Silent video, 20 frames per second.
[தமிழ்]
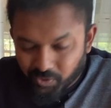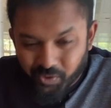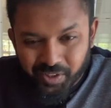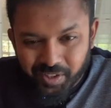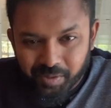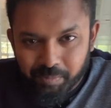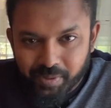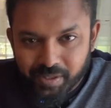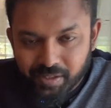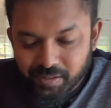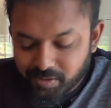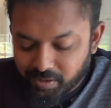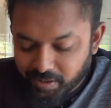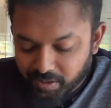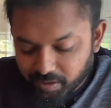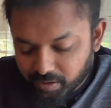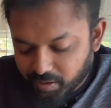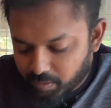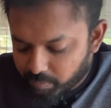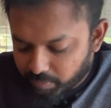ஒரு டிப்பிக்கல்
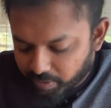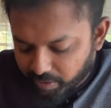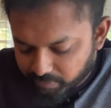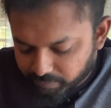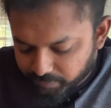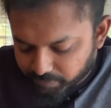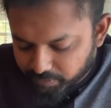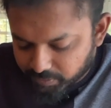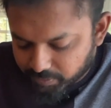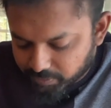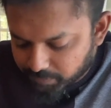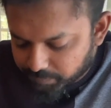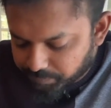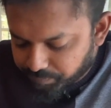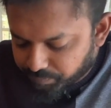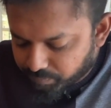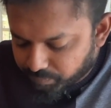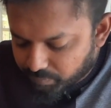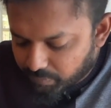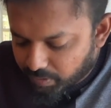ஸ்ரீலங்கன் பிரேக்ஃபாஸ்ட்
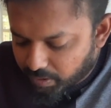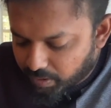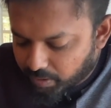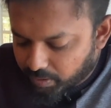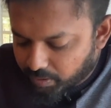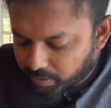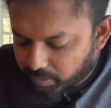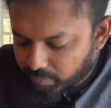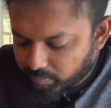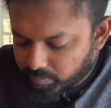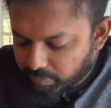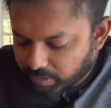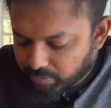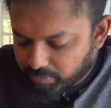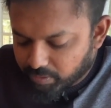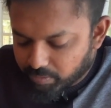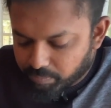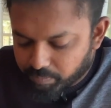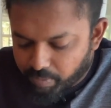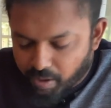இங்கே
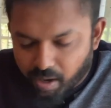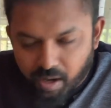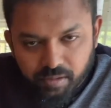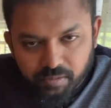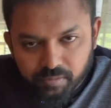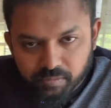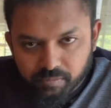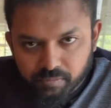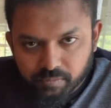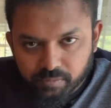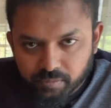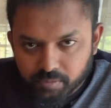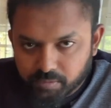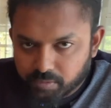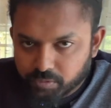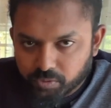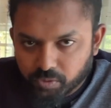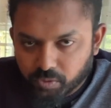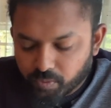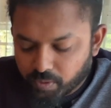வந்து
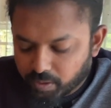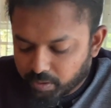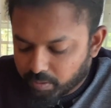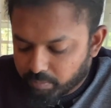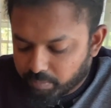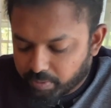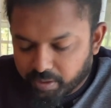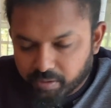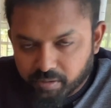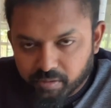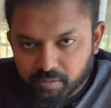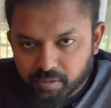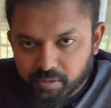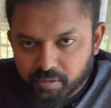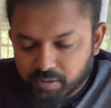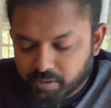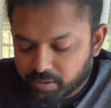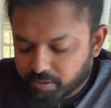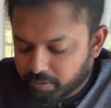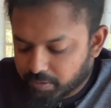பான்னு சொல்லுவாங்க ப்ரெட்டு
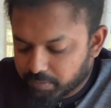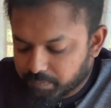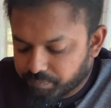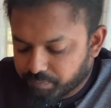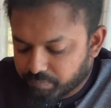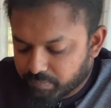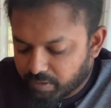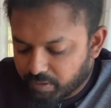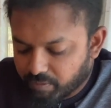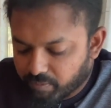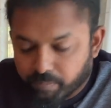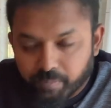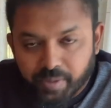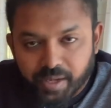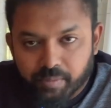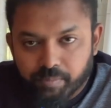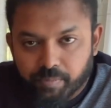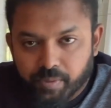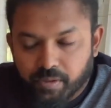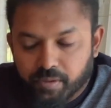வந்து
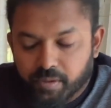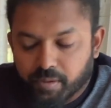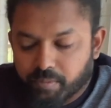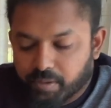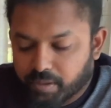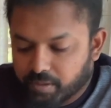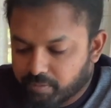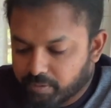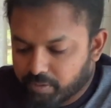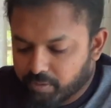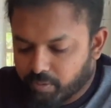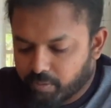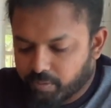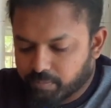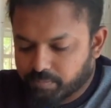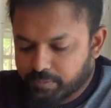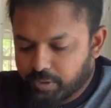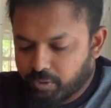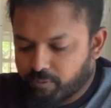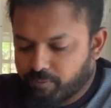மேக் பண்ணுறது வந்து ஒரு
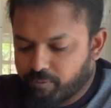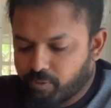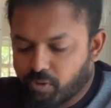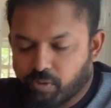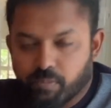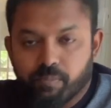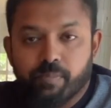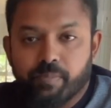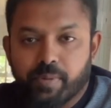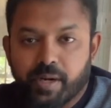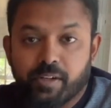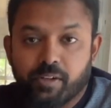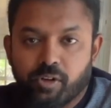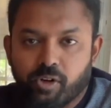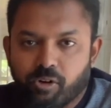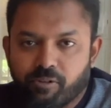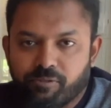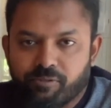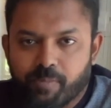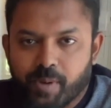ஒரு ஃபுல் ப்ரெட்
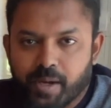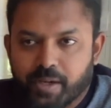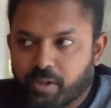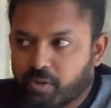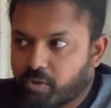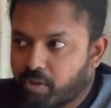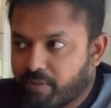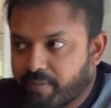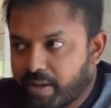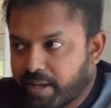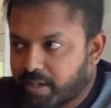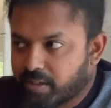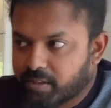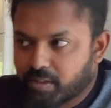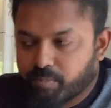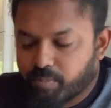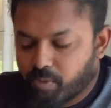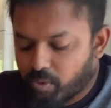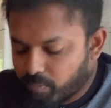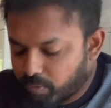லோஃப் மாதிரி இருக்கும் நான் வேறு
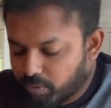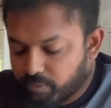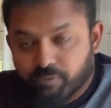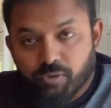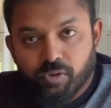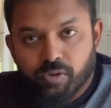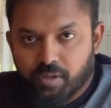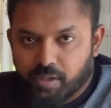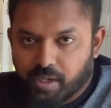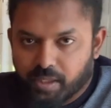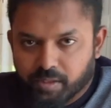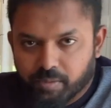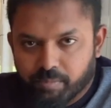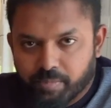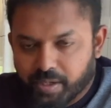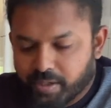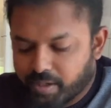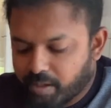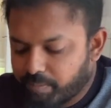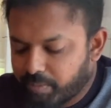இடத்துக்கு போகும்போது ஃபுல் அந்த
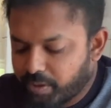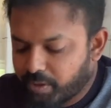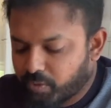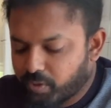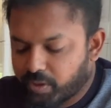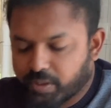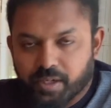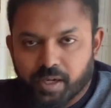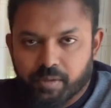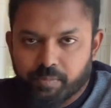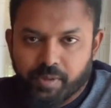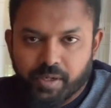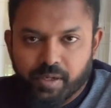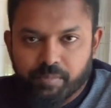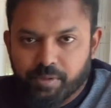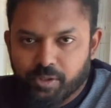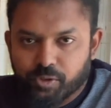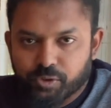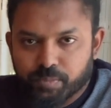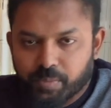ப்ரெட் எப்படி இருக்கும் அதை கட் பண்ணி
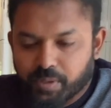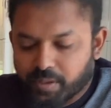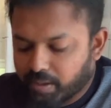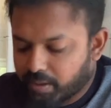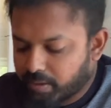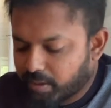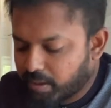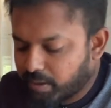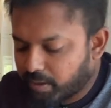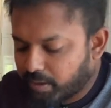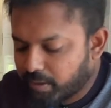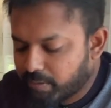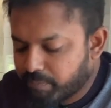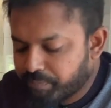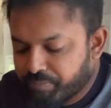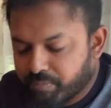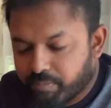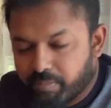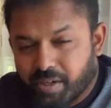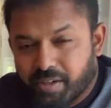எப்படி யூஸ் பண்ணுறாங்கன்னு காட்டுறேன்
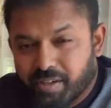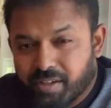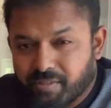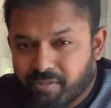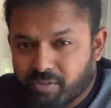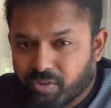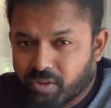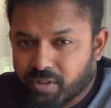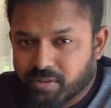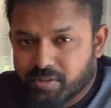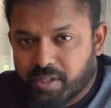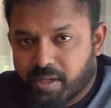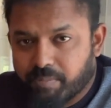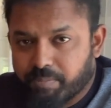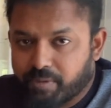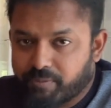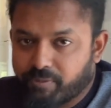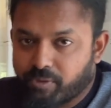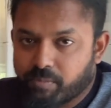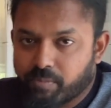ப்ரெட் எங்களோட
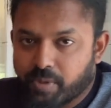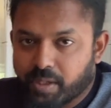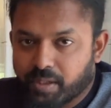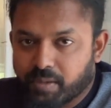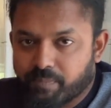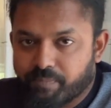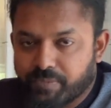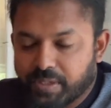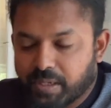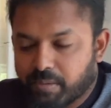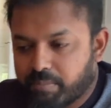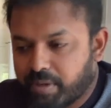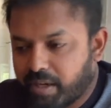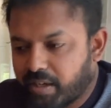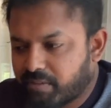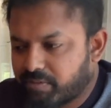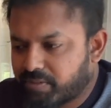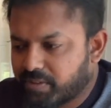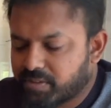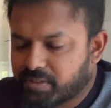ஸ்டேபிள் ஃபுட் மாதிரி
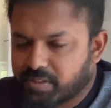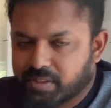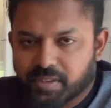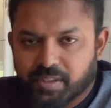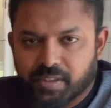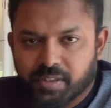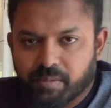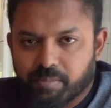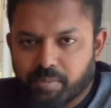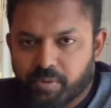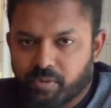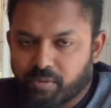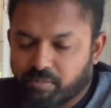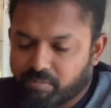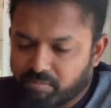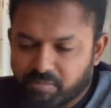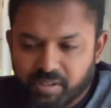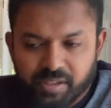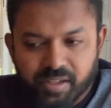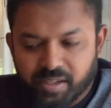பிரேக்ஃபாஸ்ட்டுக்கு அப்புறம்
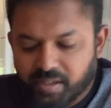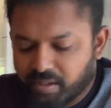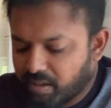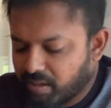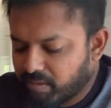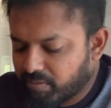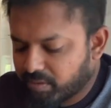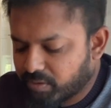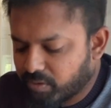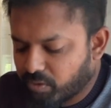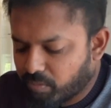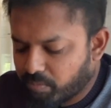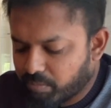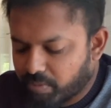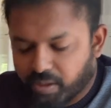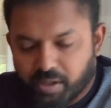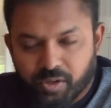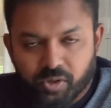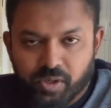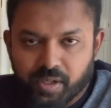டின்னருக்குலாம் வந்து ரொம்ப
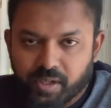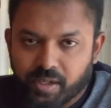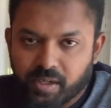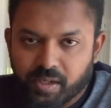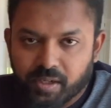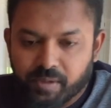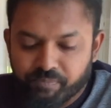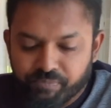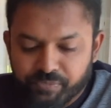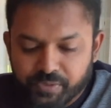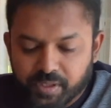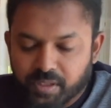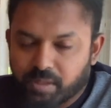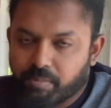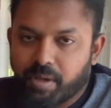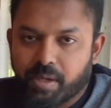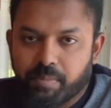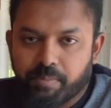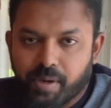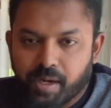ரெகுலராக இந்த
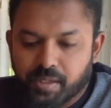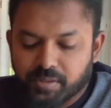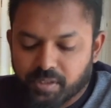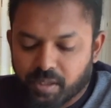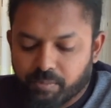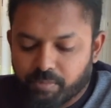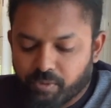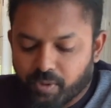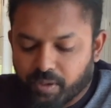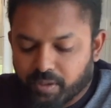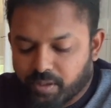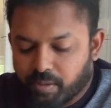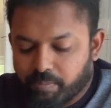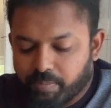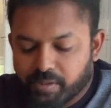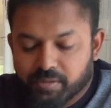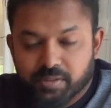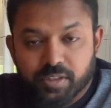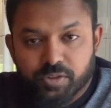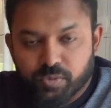மாதிரி பான் சாப்பிடுவாங்க இதில்
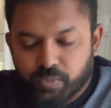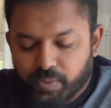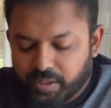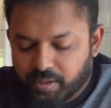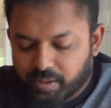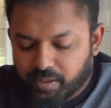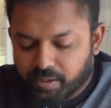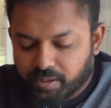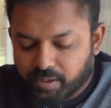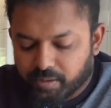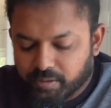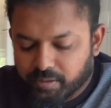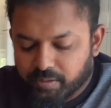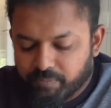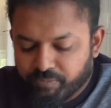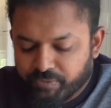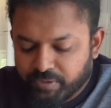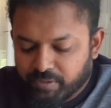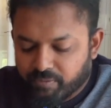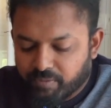பெருசாக ஸ்வீட் இருக்காது
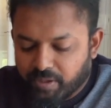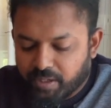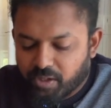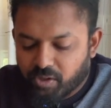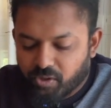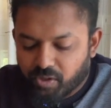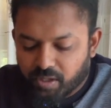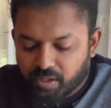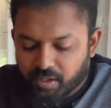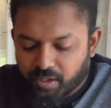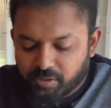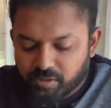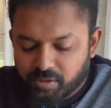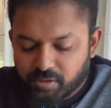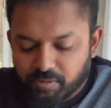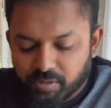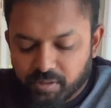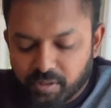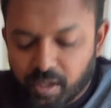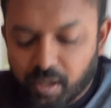வெளியில் உள்ள
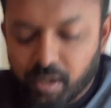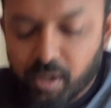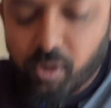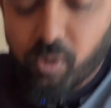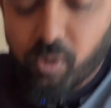க்ரஸ்ட்டு வந்து நல்லா